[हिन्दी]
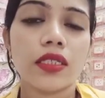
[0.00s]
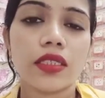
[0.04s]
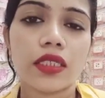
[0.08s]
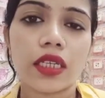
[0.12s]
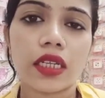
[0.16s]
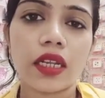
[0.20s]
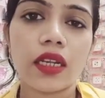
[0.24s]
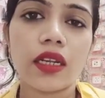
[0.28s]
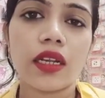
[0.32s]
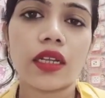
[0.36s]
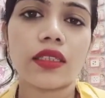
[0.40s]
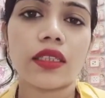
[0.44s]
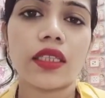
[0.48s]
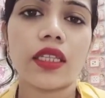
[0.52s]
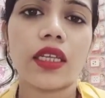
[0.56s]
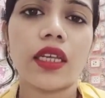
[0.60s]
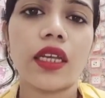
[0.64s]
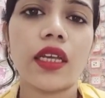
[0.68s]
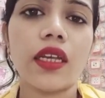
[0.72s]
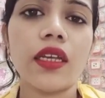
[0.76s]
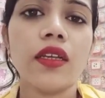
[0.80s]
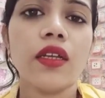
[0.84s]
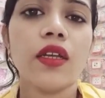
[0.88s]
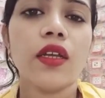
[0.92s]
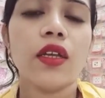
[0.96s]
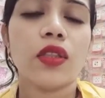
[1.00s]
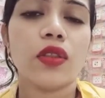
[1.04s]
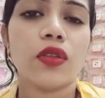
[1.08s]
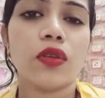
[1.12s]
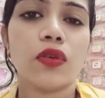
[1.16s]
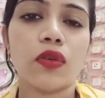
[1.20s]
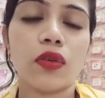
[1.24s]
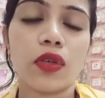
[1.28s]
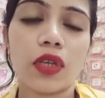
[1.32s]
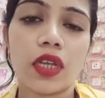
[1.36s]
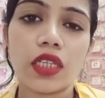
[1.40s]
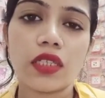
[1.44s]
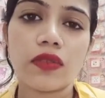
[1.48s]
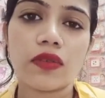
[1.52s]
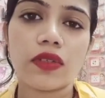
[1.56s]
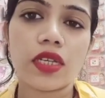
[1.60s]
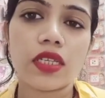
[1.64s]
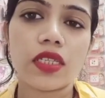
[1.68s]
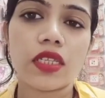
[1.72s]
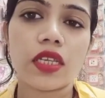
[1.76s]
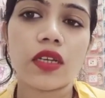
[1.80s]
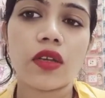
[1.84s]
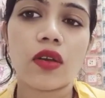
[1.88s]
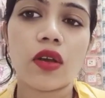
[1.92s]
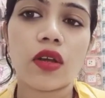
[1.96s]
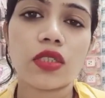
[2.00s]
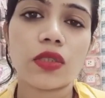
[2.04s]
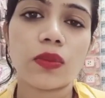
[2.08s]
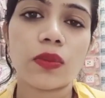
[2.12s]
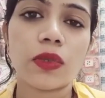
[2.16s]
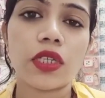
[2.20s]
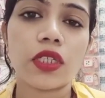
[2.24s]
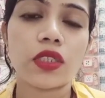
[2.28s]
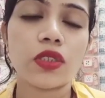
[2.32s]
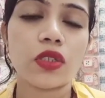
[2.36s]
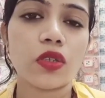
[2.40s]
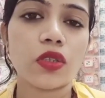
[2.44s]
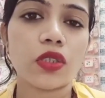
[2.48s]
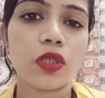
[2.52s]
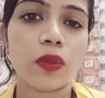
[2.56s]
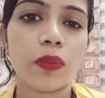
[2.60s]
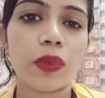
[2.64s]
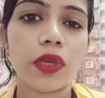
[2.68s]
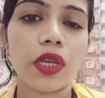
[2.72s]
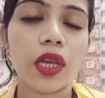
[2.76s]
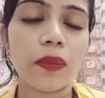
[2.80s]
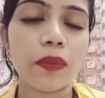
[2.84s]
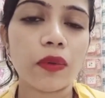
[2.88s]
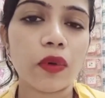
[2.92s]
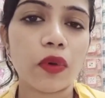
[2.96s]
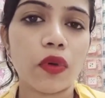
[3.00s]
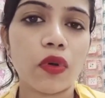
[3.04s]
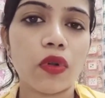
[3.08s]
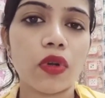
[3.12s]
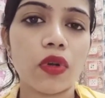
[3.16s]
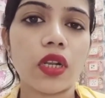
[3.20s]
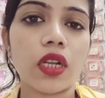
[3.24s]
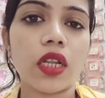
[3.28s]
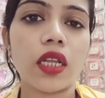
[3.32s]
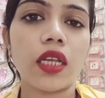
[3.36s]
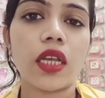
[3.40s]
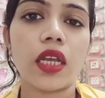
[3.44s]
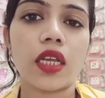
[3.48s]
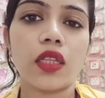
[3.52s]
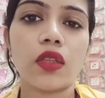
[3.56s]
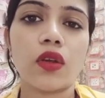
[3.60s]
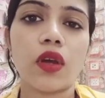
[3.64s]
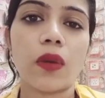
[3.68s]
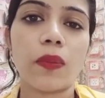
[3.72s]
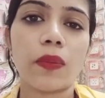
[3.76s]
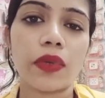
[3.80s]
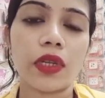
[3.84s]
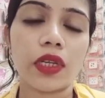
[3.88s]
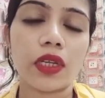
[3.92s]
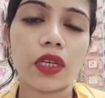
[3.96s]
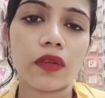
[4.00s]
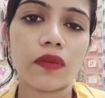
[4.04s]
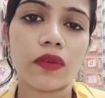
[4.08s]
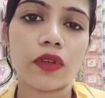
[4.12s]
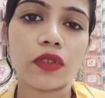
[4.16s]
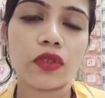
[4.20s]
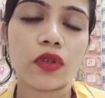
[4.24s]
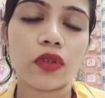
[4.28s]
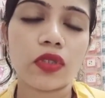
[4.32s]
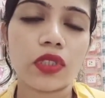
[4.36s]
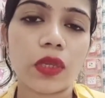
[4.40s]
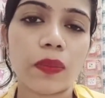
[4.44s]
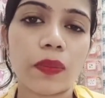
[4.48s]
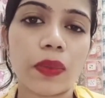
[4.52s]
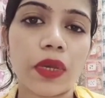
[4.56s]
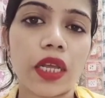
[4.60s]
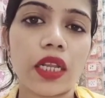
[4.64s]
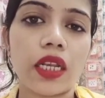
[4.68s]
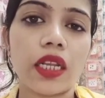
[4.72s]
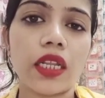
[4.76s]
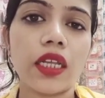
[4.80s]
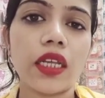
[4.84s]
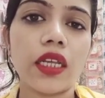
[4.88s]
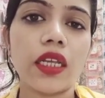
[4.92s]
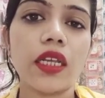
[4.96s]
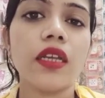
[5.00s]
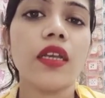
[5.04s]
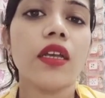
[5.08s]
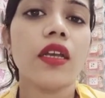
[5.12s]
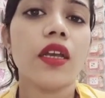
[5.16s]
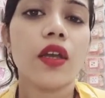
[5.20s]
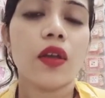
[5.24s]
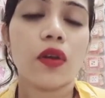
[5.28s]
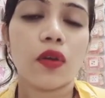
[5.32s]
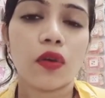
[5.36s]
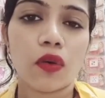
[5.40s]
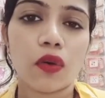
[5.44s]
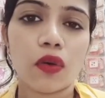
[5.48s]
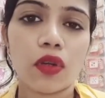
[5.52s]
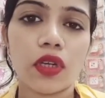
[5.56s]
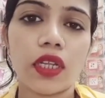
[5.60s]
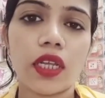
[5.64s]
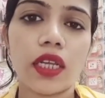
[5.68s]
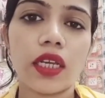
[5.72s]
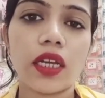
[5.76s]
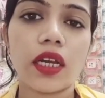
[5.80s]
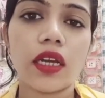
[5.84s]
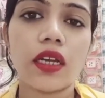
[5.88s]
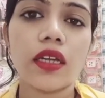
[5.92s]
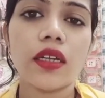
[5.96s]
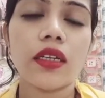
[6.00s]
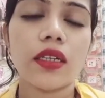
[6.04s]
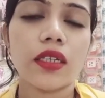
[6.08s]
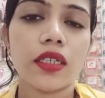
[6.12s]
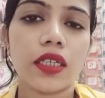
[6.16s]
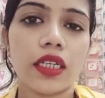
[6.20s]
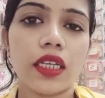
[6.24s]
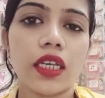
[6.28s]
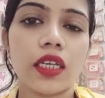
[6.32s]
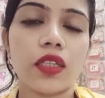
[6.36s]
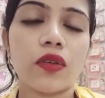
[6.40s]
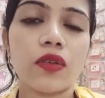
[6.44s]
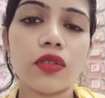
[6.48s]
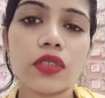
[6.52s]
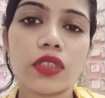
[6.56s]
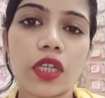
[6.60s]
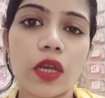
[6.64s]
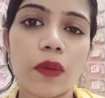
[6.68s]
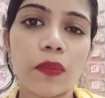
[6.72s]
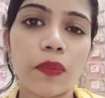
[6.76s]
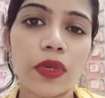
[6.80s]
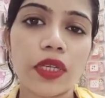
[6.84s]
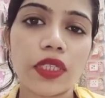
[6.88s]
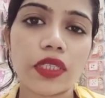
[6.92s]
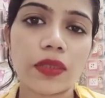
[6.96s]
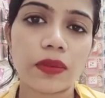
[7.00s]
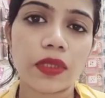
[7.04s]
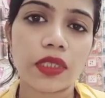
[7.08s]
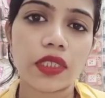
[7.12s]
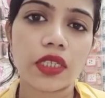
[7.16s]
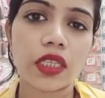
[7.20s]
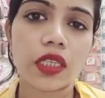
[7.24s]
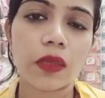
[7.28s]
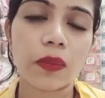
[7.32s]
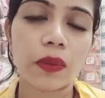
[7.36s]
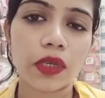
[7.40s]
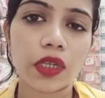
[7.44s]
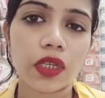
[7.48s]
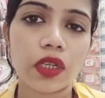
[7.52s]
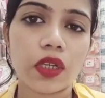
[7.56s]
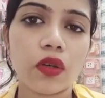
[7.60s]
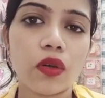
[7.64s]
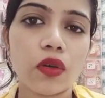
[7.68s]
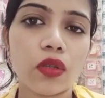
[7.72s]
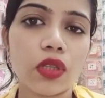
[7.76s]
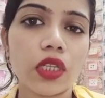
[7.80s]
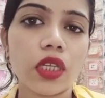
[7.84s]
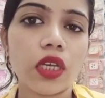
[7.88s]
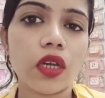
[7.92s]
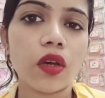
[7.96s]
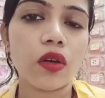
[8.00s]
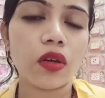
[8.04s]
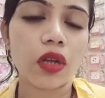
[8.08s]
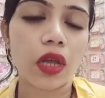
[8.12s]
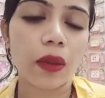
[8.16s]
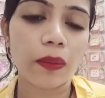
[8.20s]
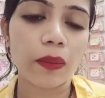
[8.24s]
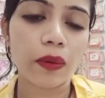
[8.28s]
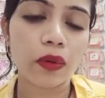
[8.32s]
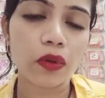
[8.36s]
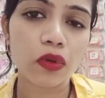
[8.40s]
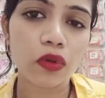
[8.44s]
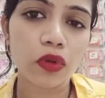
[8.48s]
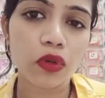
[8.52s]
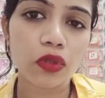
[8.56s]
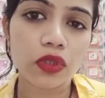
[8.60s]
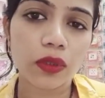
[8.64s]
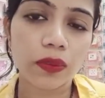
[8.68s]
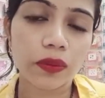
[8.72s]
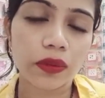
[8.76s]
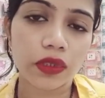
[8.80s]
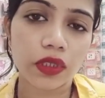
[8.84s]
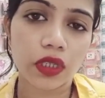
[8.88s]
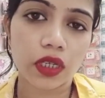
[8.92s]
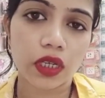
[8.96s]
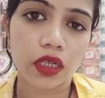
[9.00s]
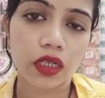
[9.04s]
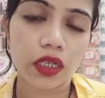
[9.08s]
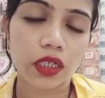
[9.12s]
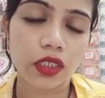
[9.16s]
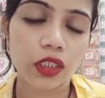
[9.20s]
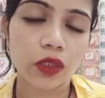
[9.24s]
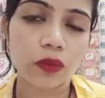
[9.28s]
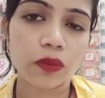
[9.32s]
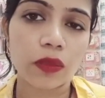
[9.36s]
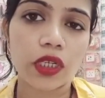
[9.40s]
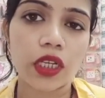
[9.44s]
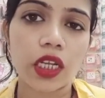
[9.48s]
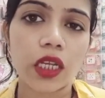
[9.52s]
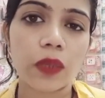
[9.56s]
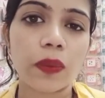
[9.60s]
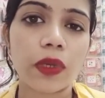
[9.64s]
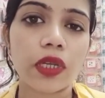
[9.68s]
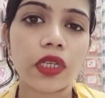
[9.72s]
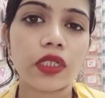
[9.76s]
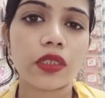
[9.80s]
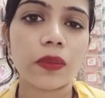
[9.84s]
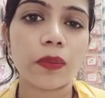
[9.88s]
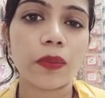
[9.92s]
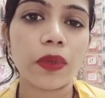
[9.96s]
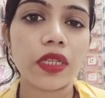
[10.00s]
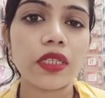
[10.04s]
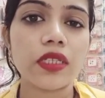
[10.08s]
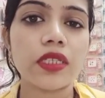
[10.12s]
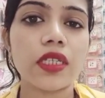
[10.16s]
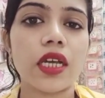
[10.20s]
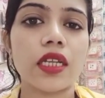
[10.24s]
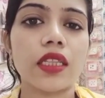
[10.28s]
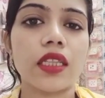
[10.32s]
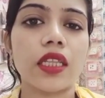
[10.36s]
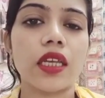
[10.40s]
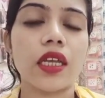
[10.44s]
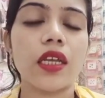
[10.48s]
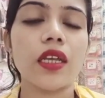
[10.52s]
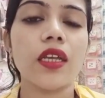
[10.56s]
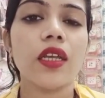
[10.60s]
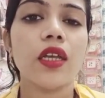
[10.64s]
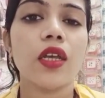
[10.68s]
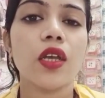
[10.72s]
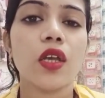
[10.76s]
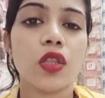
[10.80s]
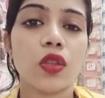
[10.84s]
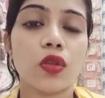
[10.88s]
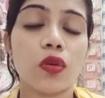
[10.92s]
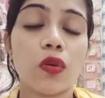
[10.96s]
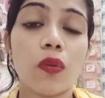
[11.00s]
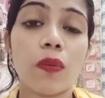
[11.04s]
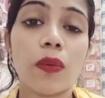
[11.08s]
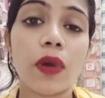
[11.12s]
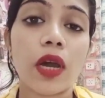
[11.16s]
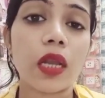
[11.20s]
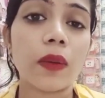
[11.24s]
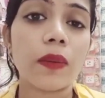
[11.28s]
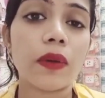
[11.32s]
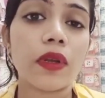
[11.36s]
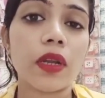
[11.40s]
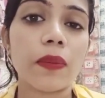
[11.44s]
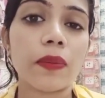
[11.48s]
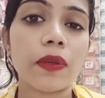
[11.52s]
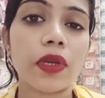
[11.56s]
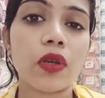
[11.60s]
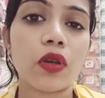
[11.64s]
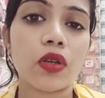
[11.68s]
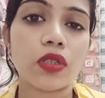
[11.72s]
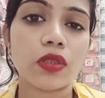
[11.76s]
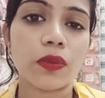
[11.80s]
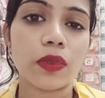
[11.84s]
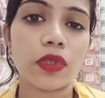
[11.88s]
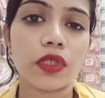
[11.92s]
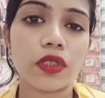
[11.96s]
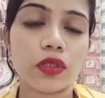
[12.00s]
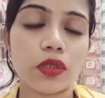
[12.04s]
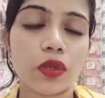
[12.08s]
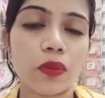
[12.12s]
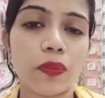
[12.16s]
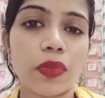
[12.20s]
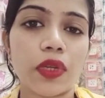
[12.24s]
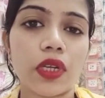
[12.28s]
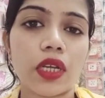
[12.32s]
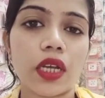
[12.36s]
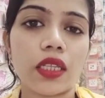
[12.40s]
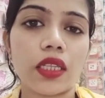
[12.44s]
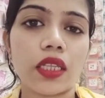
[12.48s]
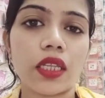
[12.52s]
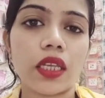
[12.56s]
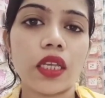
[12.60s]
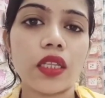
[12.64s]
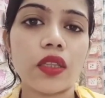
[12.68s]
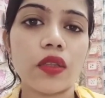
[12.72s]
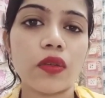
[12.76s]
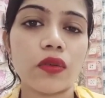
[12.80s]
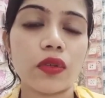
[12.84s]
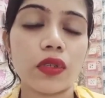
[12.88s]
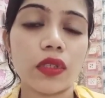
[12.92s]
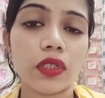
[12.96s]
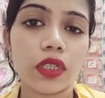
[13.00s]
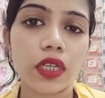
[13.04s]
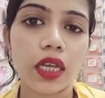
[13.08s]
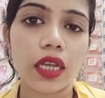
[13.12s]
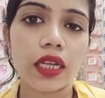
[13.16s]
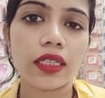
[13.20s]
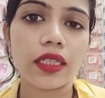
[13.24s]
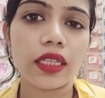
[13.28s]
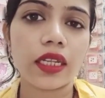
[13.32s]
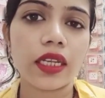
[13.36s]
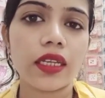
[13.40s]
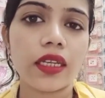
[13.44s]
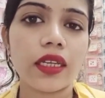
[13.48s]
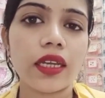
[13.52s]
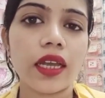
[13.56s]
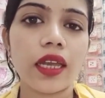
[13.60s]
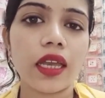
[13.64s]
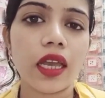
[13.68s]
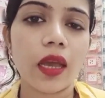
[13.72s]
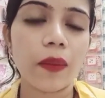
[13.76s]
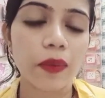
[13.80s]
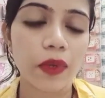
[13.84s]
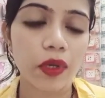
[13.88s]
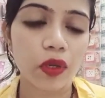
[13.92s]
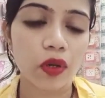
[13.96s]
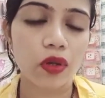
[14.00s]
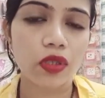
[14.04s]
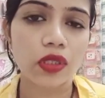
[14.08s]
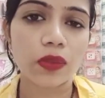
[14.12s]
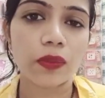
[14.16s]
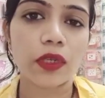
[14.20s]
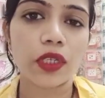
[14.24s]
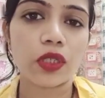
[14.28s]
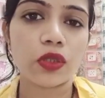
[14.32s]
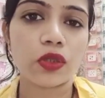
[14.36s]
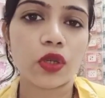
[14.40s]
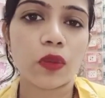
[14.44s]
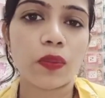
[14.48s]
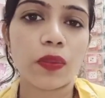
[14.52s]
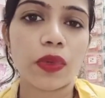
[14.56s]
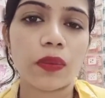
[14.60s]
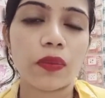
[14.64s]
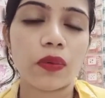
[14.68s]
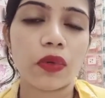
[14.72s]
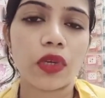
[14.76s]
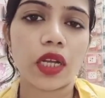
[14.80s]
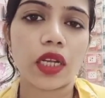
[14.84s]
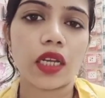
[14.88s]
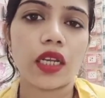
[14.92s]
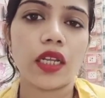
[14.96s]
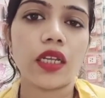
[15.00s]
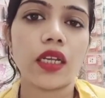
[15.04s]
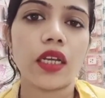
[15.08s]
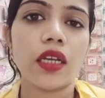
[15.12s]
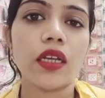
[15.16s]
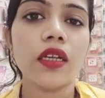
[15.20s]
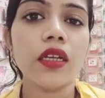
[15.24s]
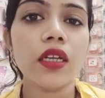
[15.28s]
चलने लगती है तो इस वजह से कॉस्मेटिक शॉप जब भी आप खोल रहे हैं तो अपनी करवा चौथ से पहले ही खोलिएगा ठीक है उस टाइम पे सबसे ज़्यादा बिक्री होती है और आप लोगों को जब कस्टमर एक बार जब बन जाते हैं तो वो बार बार आपकी कॉस्मेटिक शॉप पर आते हैं तो यही तरीका है आपकी कॉस्मेटिक शॉप पर बुलाने का